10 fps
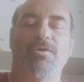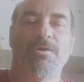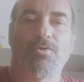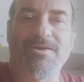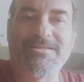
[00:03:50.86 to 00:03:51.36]

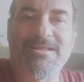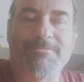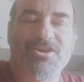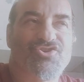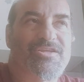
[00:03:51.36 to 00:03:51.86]
Eh, quelli
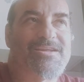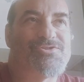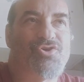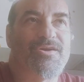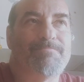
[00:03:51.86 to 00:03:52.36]
della mia
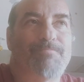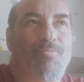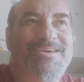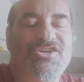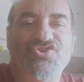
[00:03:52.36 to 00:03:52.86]
generazione,
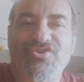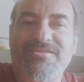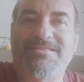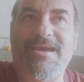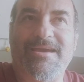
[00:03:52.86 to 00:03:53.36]
pomeriggi
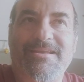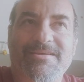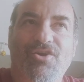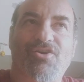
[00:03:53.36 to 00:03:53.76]
interi,